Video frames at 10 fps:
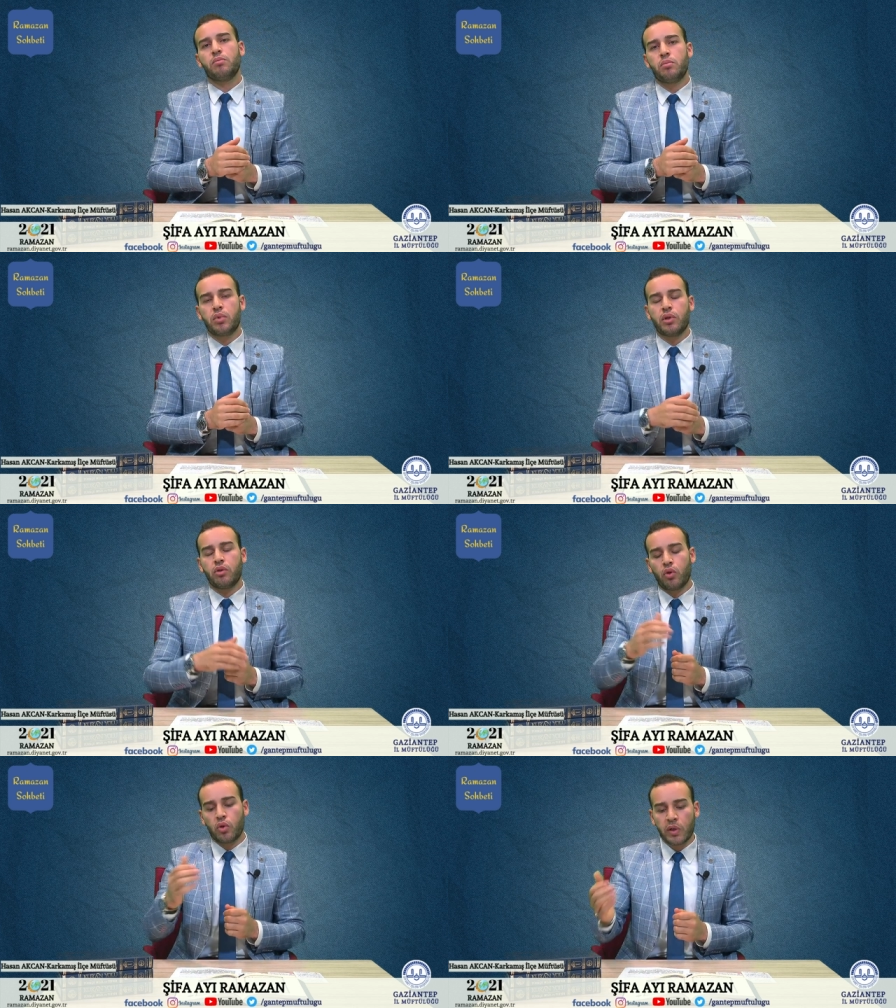bir
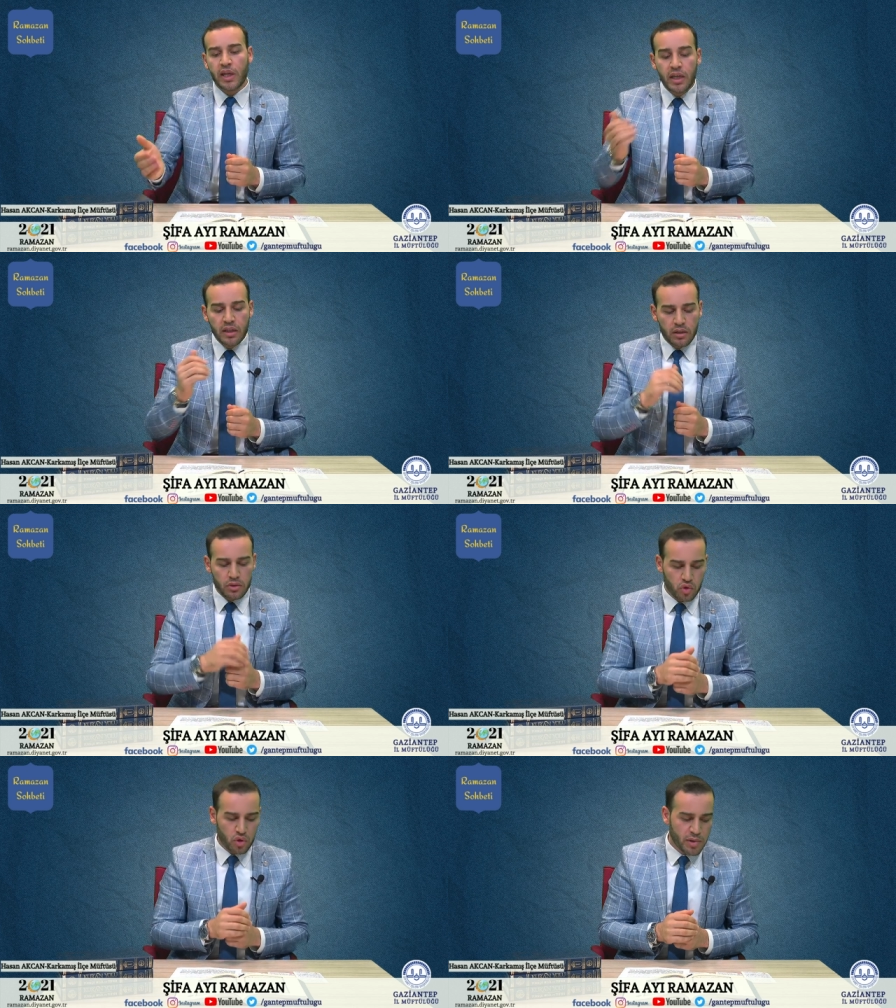yönüyle
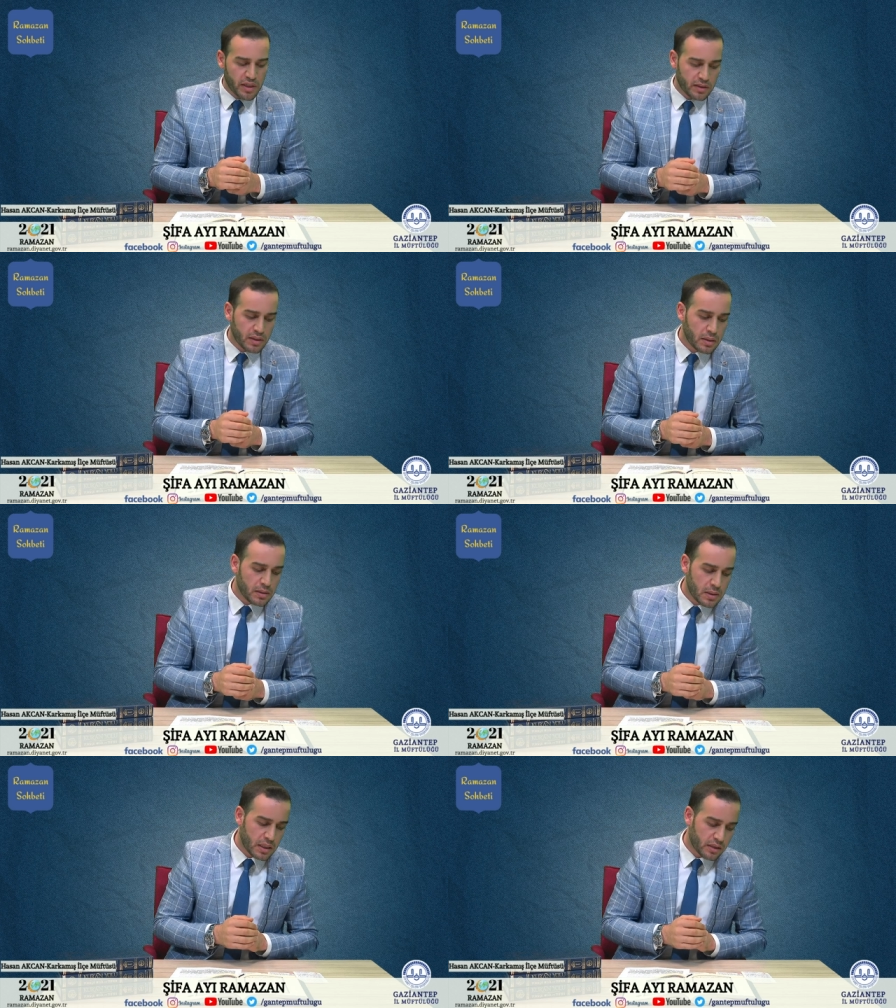cömertlik
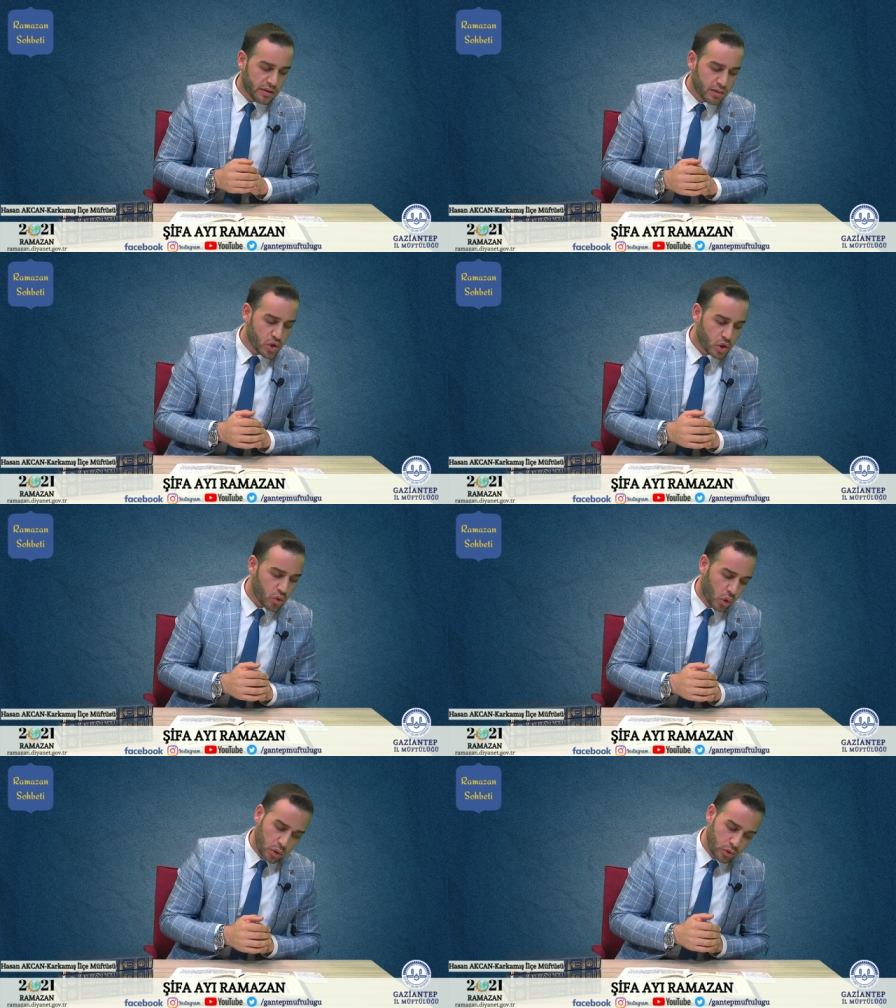sergilemiş
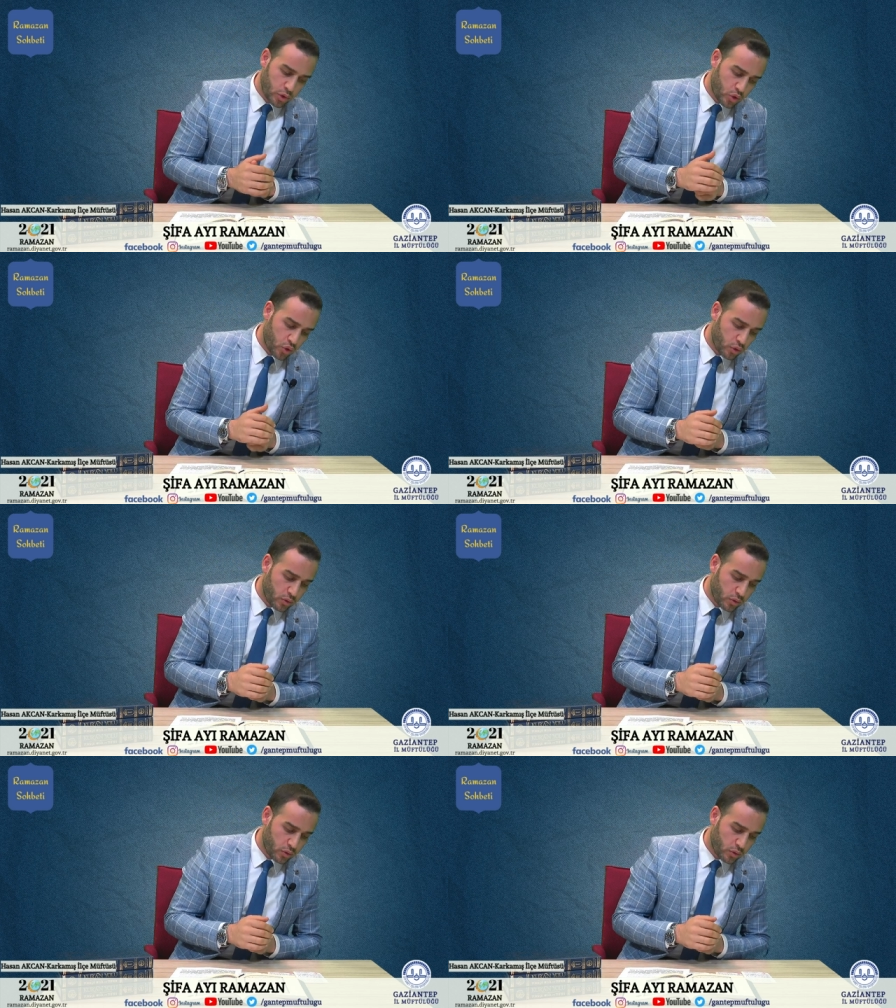oluyorsun.